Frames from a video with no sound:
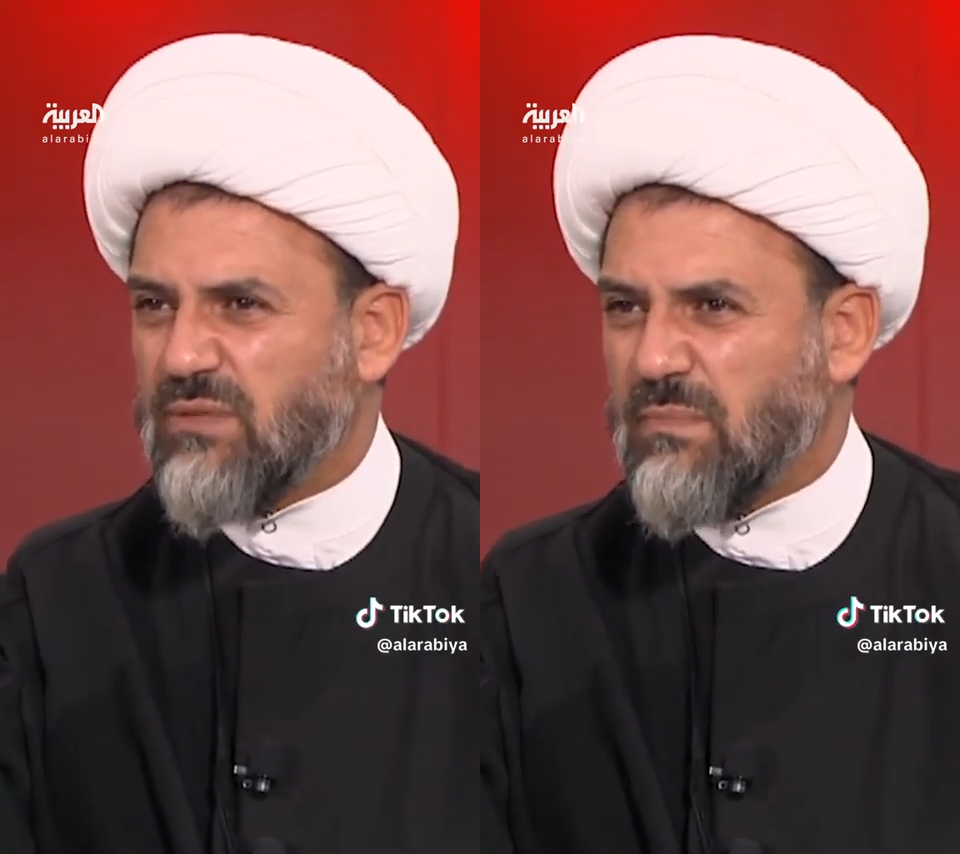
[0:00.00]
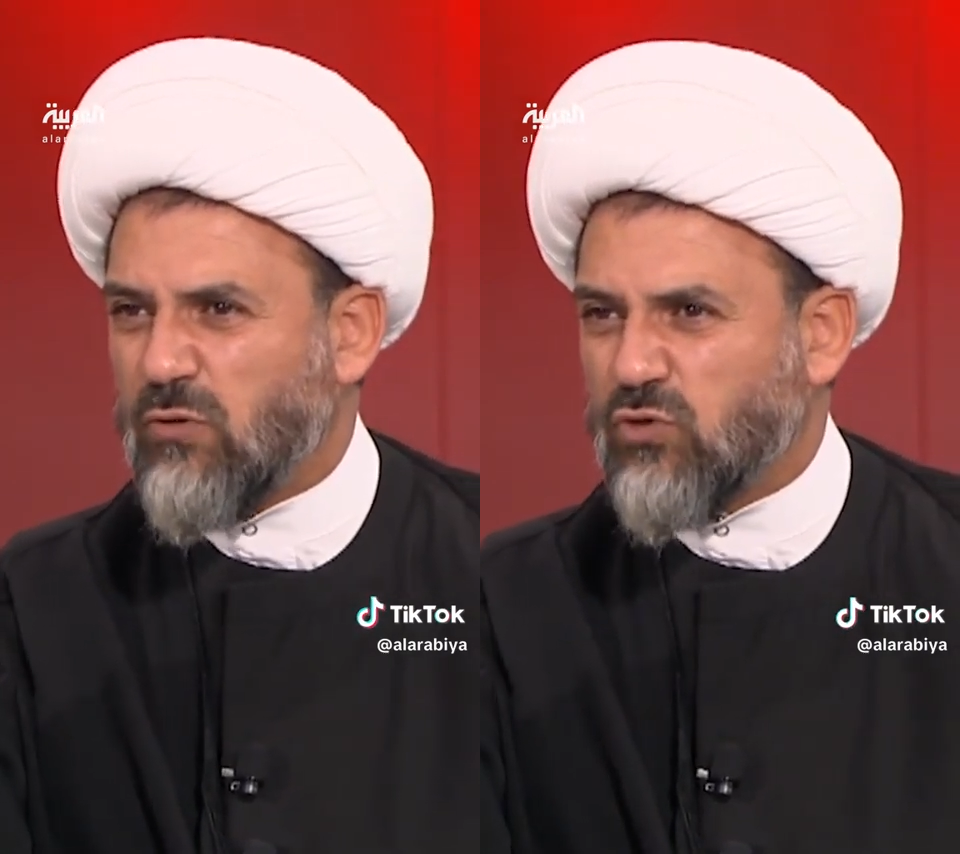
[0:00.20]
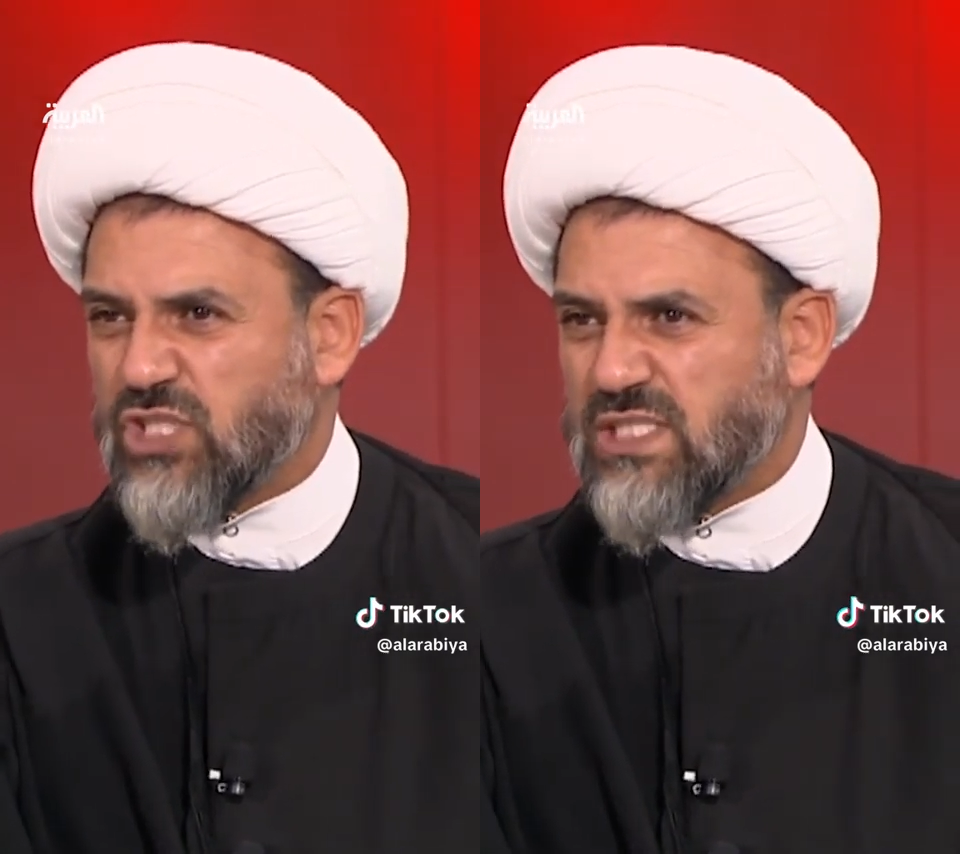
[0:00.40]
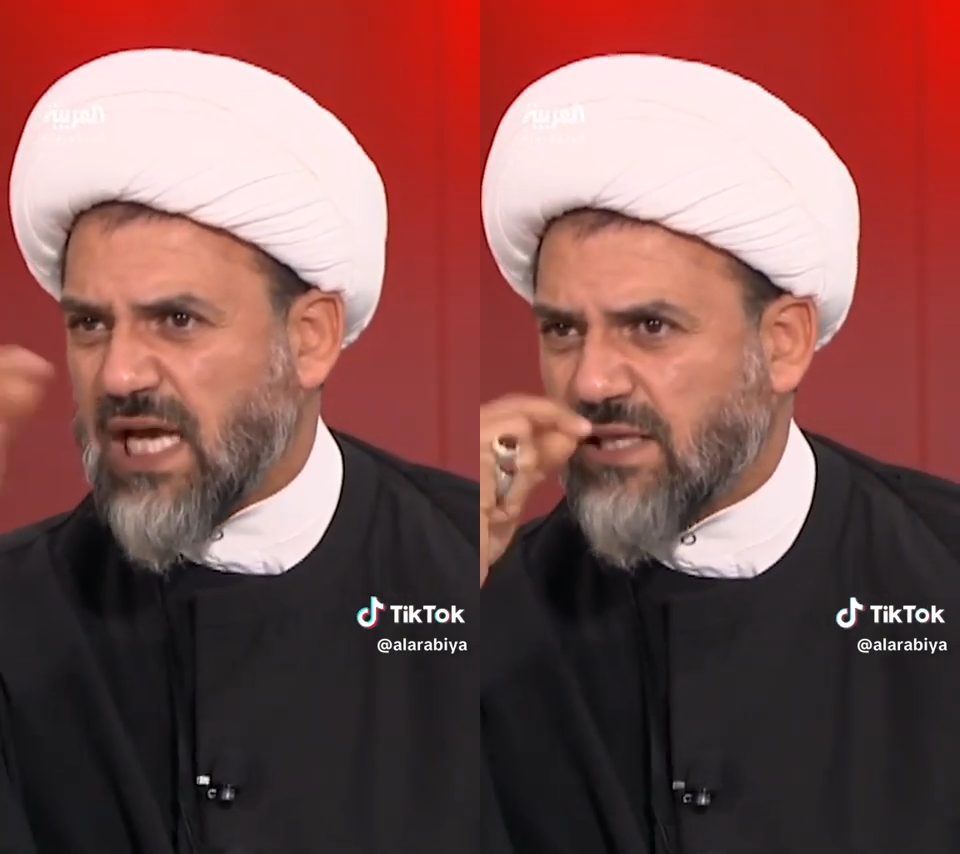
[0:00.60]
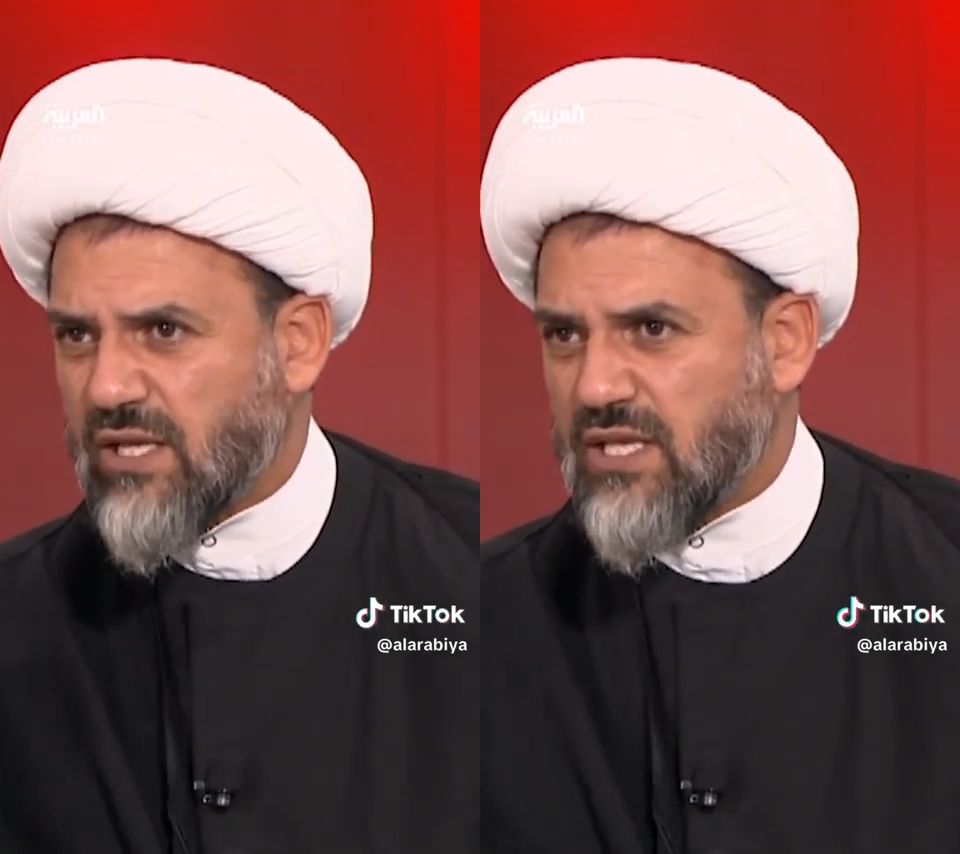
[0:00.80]
منقوش
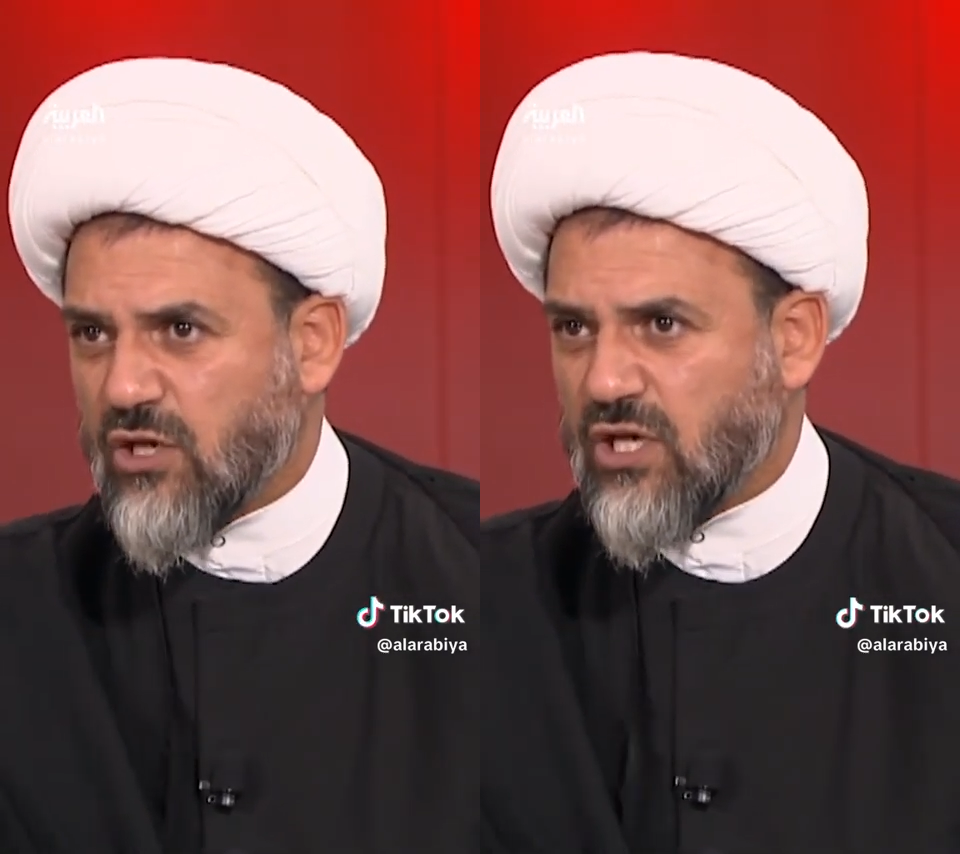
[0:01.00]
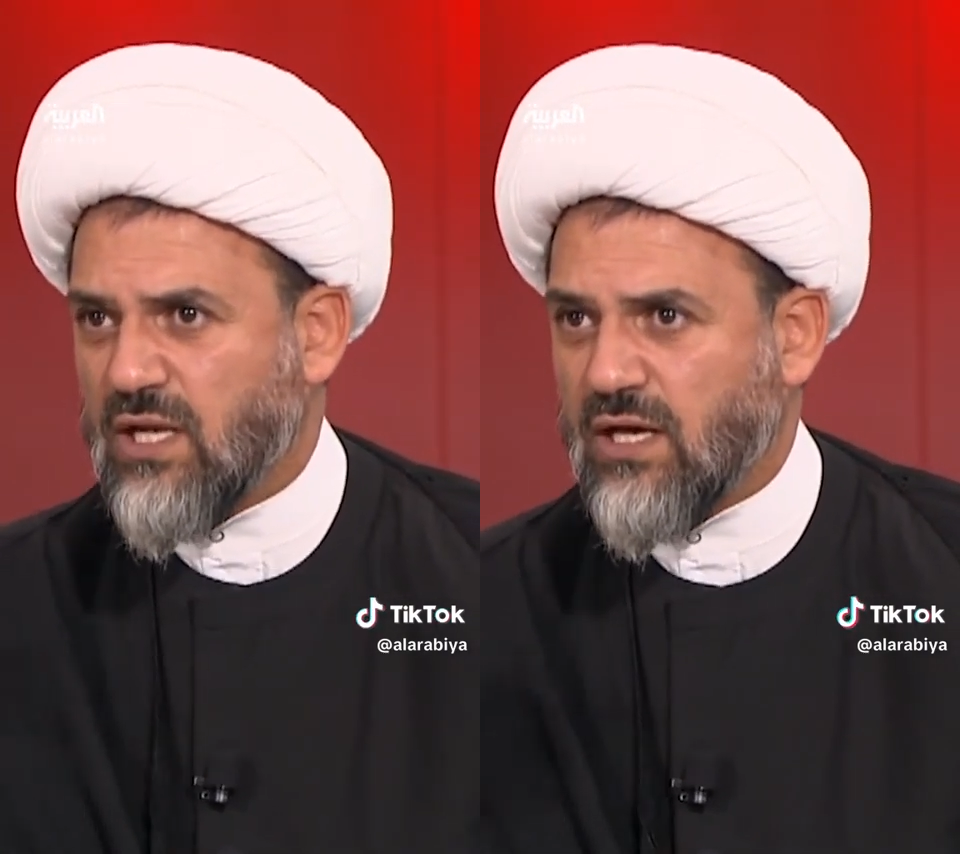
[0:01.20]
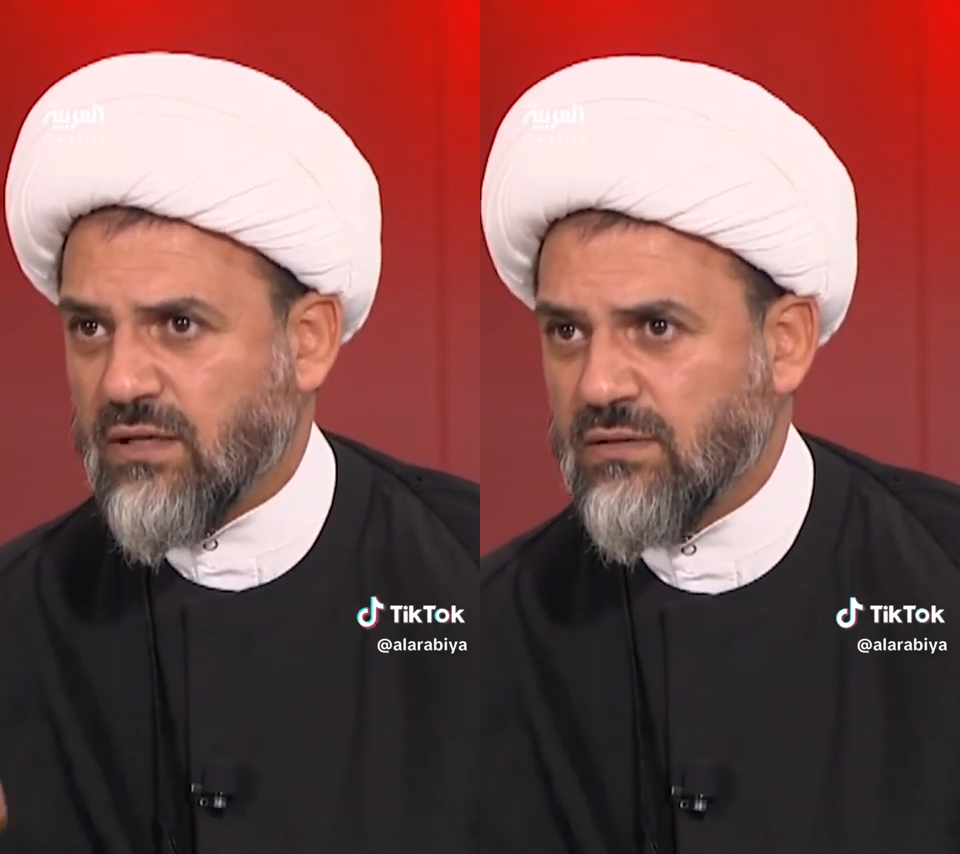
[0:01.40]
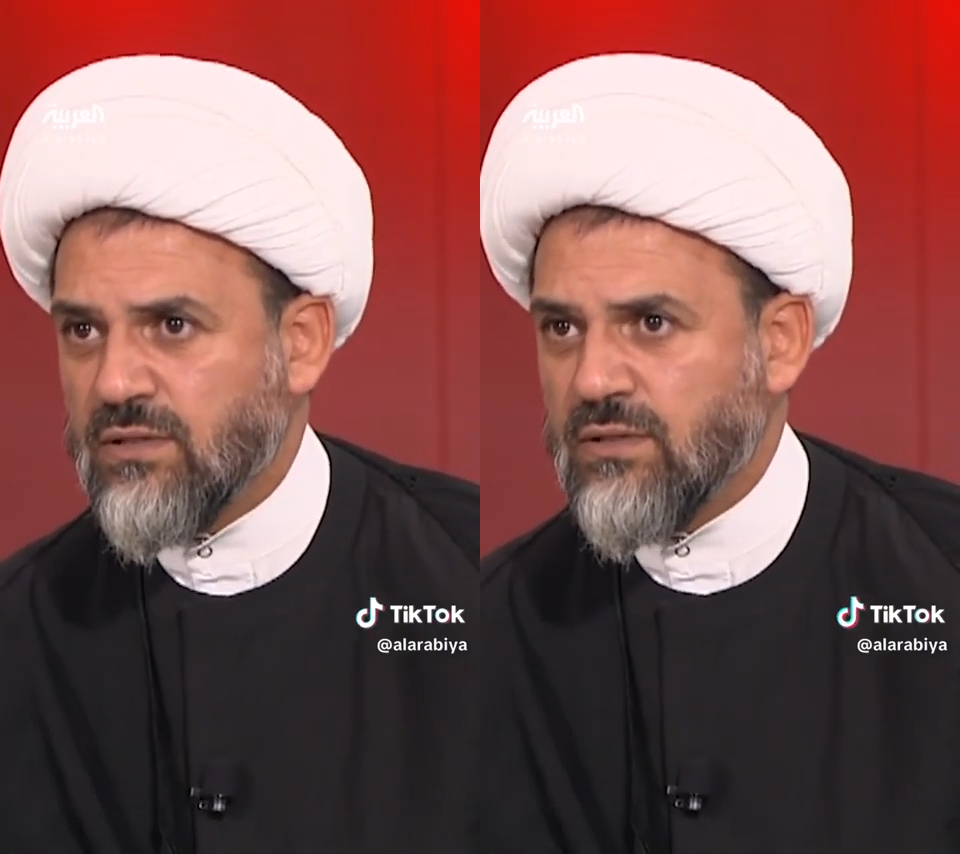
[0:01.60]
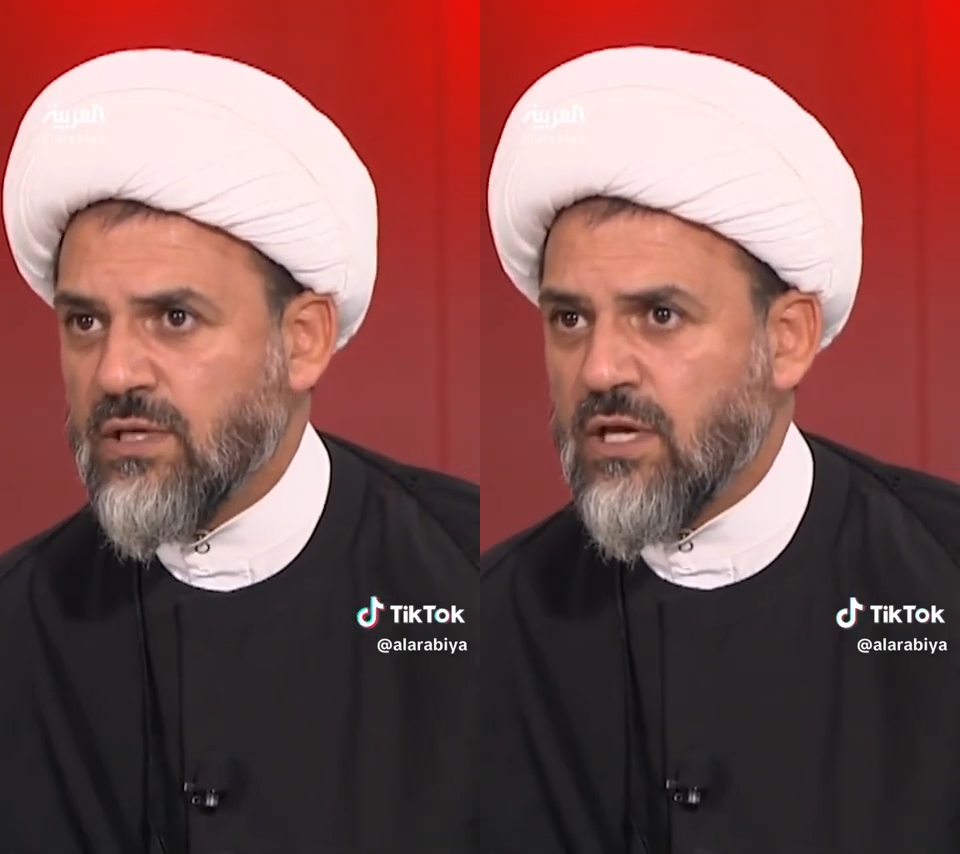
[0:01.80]
زعتر ياكلها
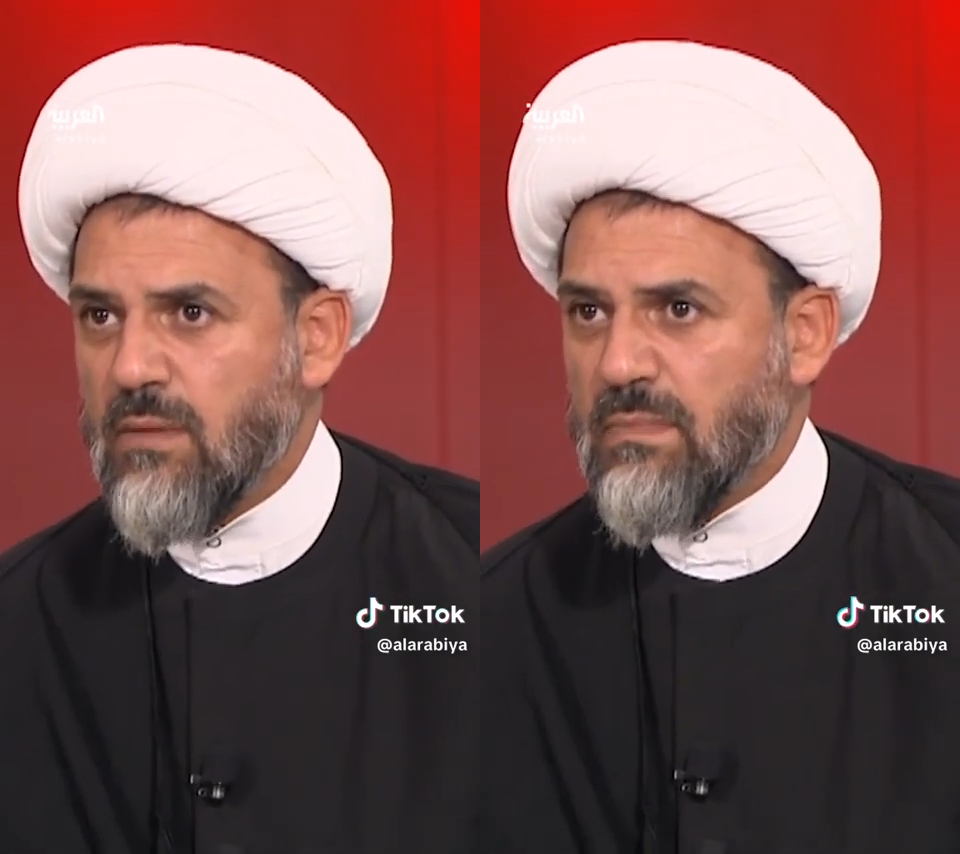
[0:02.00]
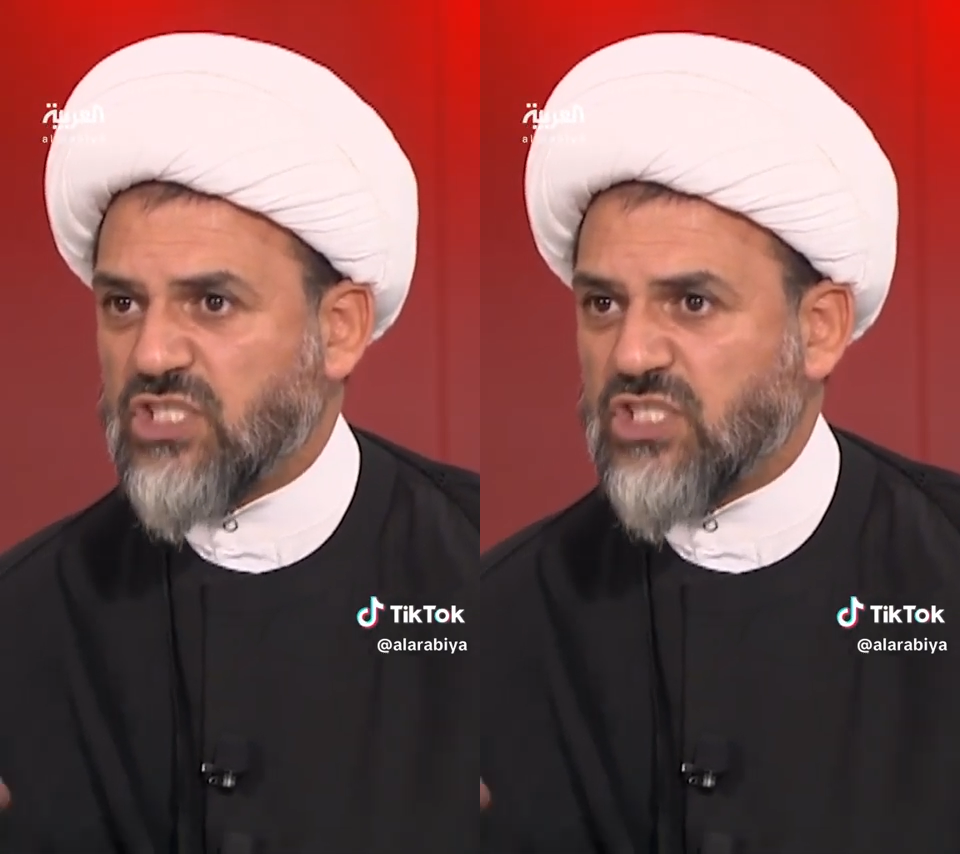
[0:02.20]
مش